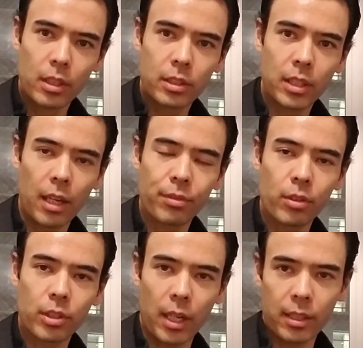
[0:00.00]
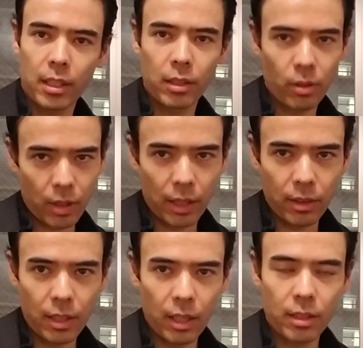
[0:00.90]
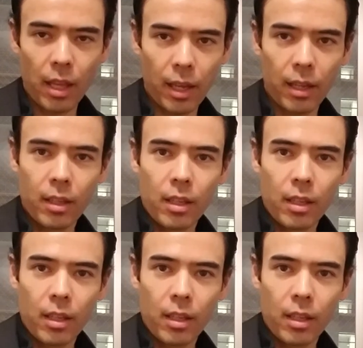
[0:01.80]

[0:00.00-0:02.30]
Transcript: 政府の借金を買っていて、